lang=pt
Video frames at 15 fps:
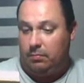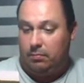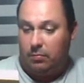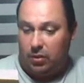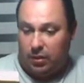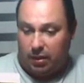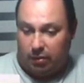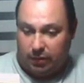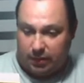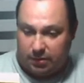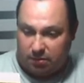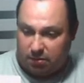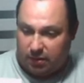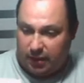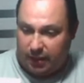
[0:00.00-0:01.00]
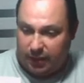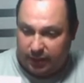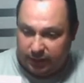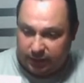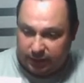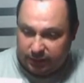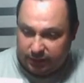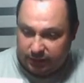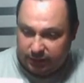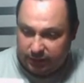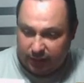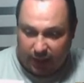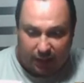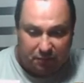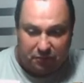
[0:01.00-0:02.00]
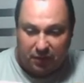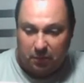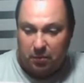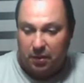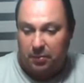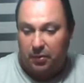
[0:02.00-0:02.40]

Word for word: Moral da história: a fábula